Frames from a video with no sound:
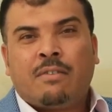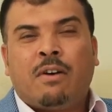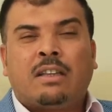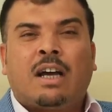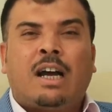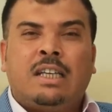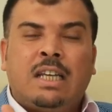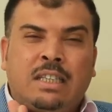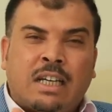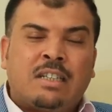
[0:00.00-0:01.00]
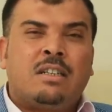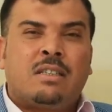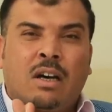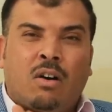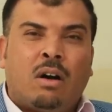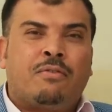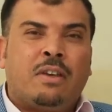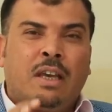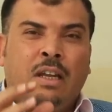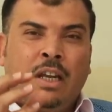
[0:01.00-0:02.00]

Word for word: فأعتقد أن التغيير الثقافي